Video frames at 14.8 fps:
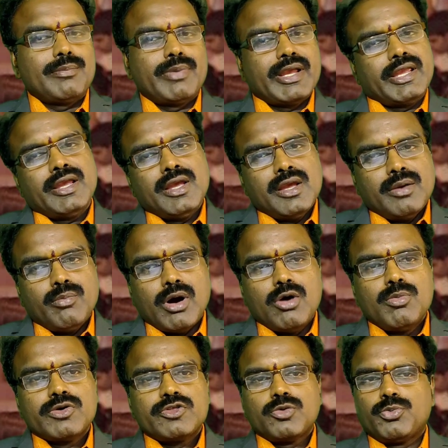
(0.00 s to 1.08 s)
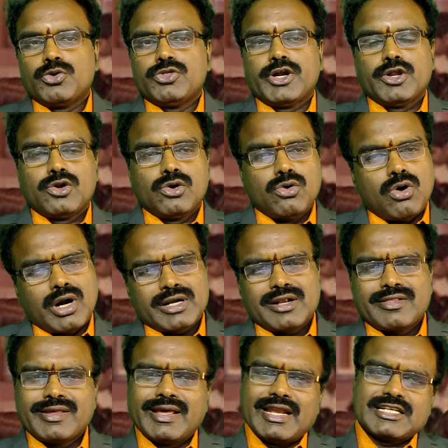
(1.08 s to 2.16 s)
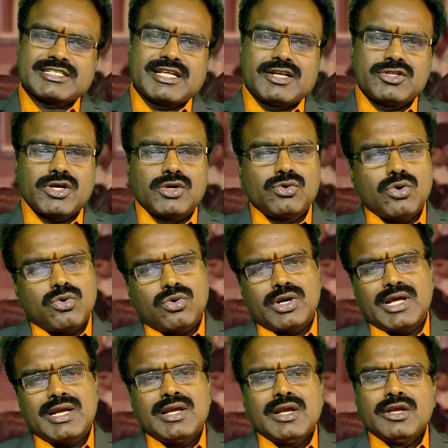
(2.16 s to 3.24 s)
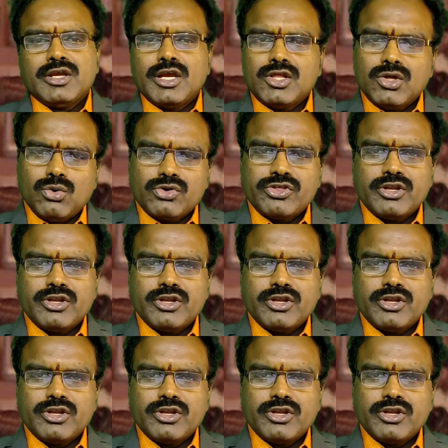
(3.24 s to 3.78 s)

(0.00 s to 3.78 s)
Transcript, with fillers: మీ అబ్బాయి బహుమతులు పొందాడనో హోటల్స్కి రెస్టారెంట్స్కి అనుకోకుండా ఏదో